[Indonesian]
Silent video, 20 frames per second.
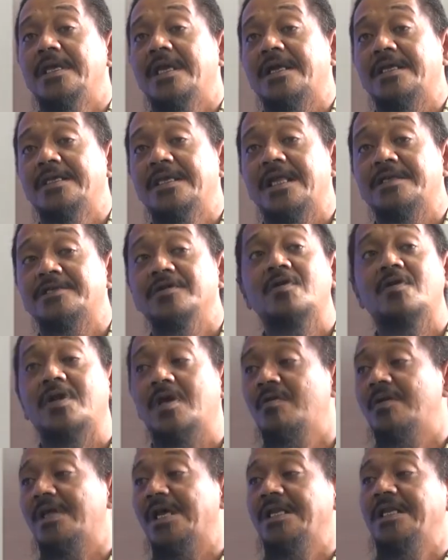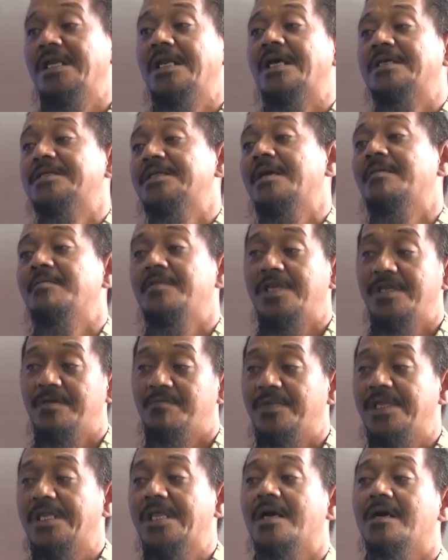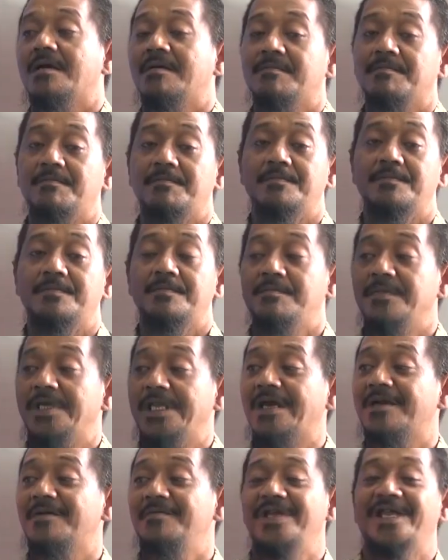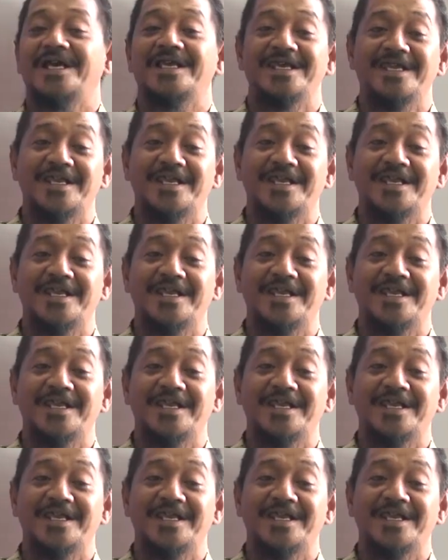Yang jelasnya orang-orang dinas yang di bidang bidang-bidang